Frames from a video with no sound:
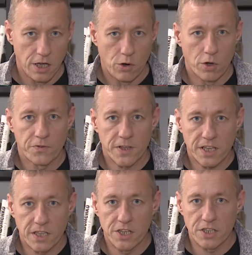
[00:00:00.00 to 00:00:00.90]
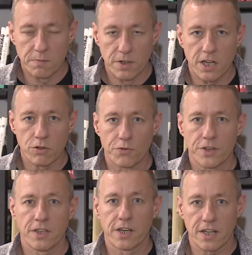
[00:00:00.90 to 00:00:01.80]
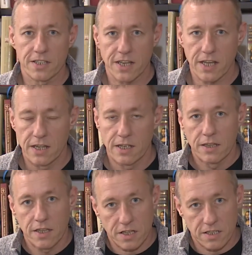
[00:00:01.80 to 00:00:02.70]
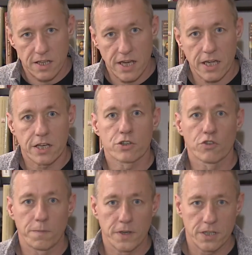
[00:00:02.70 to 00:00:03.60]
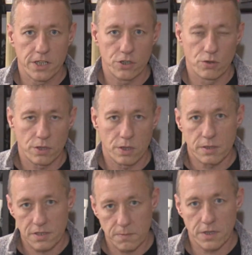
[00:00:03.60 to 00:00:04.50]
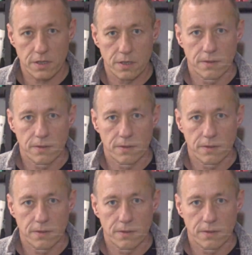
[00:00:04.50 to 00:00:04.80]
Он фанатично был готов идти до конца, даже зная, что впереди ждет смерть.